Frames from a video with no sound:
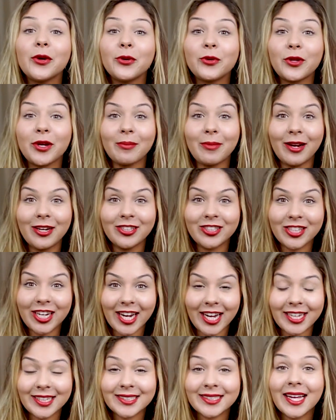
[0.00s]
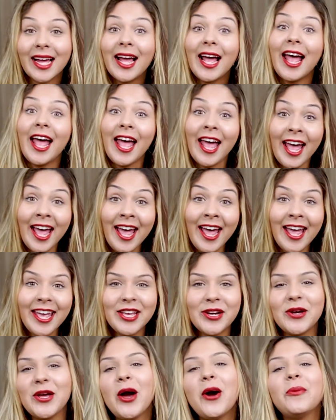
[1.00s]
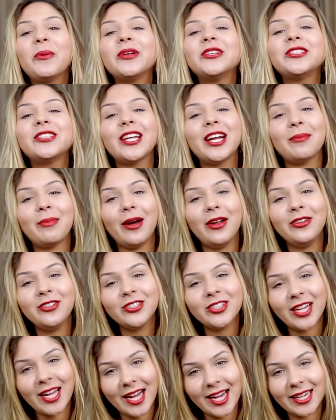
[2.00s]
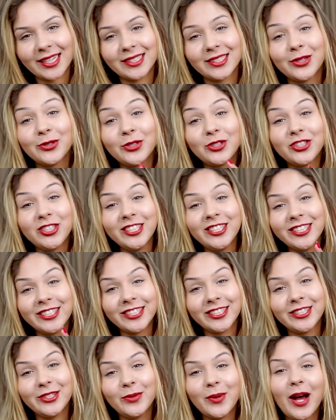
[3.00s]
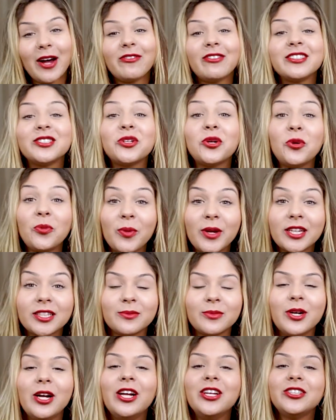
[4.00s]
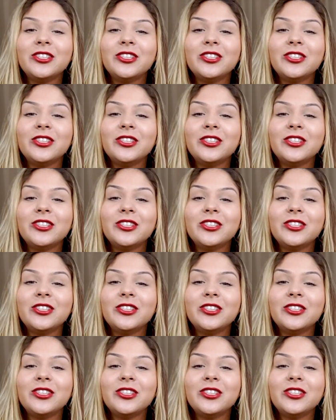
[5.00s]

Eu Trabalho de Casa. É, eu realmente trabalho de casa e eu te ensino a fazer o mesmo.